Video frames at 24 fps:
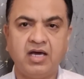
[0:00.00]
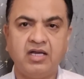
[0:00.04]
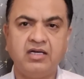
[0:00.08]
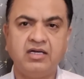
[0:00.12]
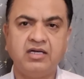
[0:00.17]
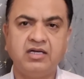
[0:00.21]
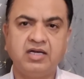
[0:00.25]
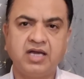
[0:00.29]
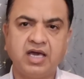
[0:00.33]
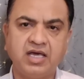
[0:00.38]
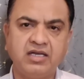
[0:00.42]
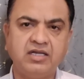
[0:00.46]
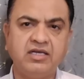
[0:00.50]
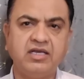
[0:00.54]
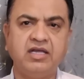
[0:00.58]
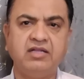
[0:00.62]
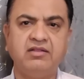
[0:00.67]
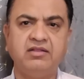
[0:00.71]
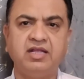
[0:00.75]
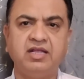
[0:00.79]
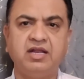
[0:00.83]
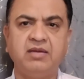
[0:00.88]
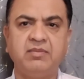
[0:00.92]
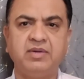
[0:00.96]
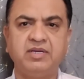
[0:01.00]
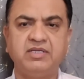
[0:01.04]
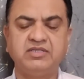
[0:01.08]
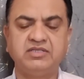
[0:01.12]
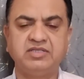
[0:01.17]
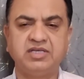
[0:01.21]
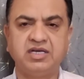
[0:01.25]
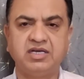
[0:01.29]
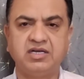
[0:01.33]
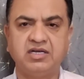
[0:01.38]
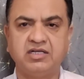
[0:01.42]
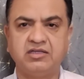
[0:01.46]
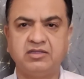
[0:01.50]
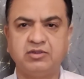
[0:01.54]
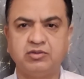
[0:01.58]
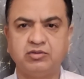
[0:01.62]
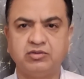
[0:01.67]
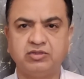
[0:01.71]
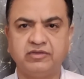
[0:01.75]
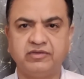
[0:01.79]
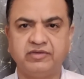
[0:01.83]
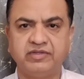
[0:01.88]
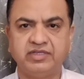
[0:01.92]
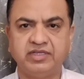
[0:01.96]
हर घर के अंदर आप ऐसी हरकत
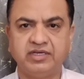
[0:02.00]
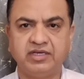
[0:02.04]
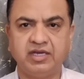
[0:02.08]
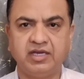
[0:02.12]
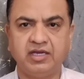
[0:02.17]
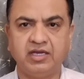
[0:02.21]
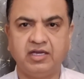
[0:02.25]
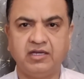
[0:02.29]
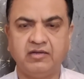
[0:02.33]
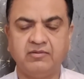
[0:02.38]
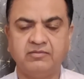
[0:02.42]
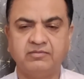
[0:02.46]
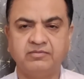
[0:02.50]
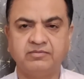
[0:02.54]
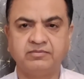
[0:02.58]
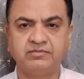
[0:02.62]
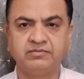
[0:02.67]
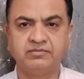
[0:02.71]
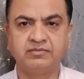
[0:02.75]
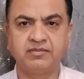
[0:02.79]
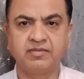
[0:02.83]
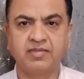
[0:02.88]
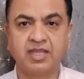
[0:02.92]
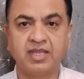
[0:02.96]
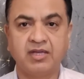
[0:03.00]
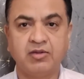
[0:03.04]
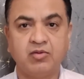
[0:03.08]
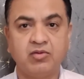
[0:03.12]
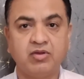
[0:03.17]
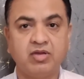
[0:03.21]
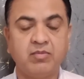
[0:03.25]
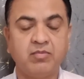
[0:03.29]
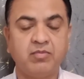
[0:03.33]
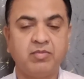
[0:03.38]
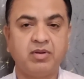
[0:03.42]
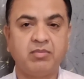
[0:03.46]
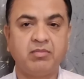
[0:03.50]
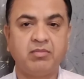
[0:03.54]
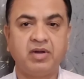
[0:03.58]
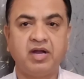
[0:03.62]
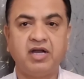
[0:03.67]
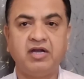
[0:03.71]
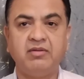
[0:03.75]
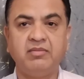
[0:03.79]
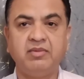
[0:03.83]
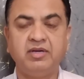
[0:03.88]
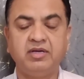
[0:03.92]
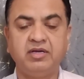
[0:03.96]
होते हुए देखेंगे क्योंकि
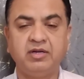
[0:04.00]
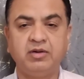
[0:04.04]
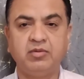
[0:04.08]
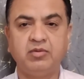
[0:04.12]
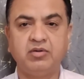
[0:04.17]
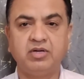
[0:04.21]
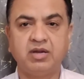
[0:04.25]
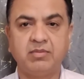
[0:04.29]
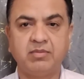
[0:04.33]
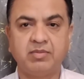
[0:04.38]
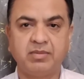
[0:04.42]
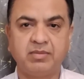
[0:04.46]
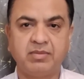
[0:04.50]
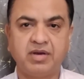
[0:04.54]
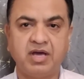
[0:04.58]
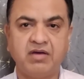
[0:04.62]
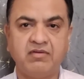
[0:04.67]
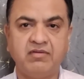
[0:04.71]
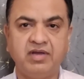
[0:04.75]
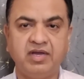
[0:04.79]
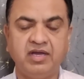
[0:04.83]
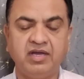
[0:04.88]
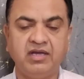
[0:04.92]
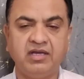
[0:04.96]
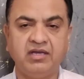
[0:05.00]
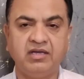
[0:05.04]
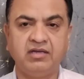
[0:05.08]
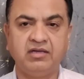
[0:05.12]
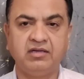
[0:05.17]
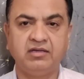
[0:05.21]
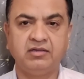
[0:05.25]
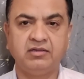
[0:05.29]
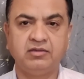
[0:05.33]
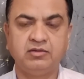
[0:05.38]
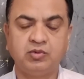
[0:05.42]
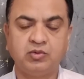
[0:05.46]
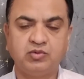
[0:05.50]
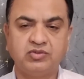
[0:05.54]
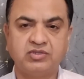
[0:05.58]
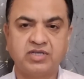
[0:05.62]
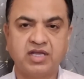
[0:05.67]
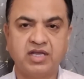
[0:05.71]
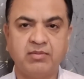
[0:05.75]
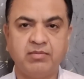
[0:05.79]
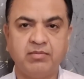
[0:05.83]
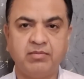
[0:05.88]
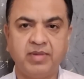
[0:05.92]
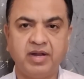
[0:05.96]
ब्रह्मांड में ग्रहों का प्रभाव है तो
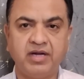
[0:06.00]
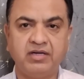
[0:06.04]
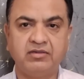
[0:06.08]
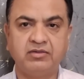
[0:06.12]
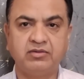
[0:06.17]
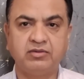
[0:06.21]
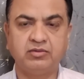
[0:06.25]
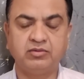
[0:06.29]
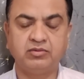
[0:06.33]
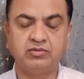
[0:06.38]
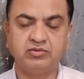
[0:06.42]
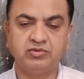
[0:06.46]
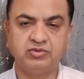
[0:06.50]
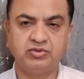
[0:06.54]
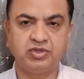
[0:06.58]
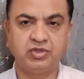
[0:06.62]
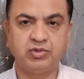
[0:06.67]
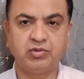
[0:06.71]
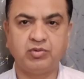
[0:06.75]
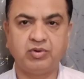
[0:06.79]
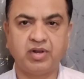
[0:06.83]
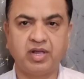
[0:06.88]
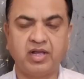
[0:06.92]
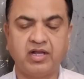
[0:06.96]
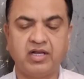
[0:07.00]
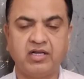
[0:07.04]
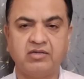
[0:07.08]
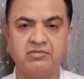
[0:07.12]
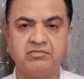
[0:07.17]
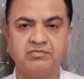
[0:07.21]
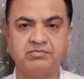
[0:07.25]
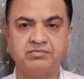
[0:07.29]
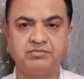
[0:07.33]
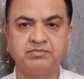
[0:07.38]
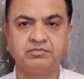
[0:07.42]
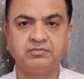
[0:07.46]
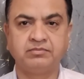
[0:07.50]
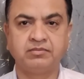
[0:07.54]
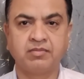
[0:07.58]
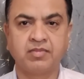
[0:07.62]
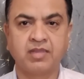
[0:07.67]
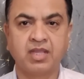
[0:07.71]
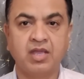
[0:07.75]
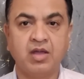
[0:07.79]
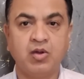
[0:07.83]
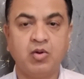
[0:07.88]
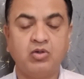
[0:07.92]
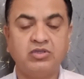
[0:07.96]
उसका इंपैक्ट तो जरूर आएगा
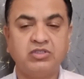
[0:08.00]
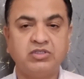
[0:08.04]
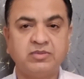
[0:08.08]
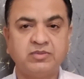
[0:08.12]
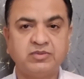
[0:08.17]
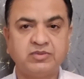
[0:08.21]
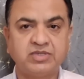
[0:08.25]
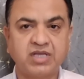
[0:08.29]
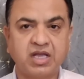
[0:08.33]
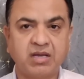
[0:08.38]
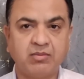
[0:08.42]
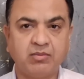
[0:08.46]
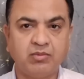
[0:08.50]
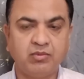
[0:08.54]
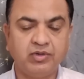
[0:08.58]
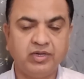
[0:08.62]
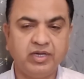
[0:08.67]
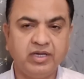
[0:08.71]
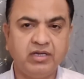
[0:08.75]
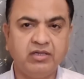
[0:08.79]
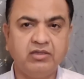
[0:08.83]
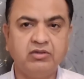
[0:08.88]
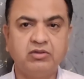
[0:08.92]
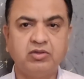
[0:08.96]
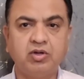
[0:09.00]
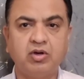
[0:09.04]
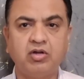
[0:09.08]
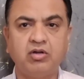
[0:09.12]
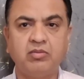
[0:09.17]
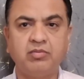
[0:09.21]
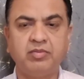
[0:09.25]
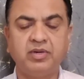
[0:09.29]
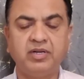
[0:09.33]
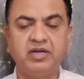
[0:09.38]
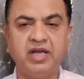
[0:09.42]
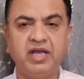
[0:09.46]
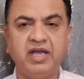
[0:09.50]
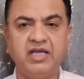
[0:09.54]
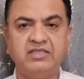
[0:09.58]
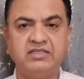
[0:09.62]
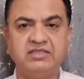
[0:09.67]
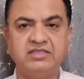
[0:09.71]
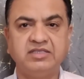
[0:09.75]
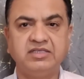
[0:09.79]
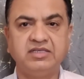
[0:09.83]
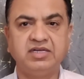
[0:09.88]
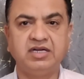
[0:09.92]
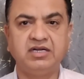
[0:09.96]
और जब सामूहिक तौर पर
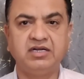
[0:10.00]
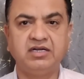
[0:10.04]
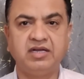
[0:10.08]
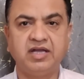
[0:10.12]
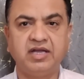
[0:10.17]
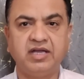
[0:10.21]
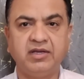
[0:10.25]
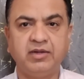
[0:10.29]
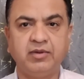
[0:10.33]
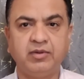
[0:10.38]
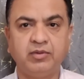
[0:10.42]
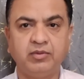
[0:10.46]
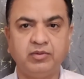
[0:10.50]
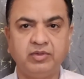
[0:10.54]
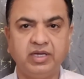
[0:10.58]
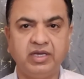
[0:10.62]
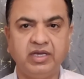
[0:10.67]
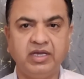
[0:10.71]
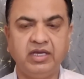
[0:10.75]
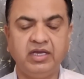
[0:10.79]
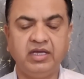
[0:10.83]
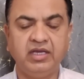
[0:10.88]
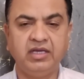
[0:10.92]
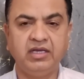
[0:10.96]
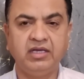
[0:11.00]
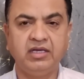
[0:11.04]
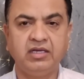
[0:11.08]
ऐसी घटनाएं होंगी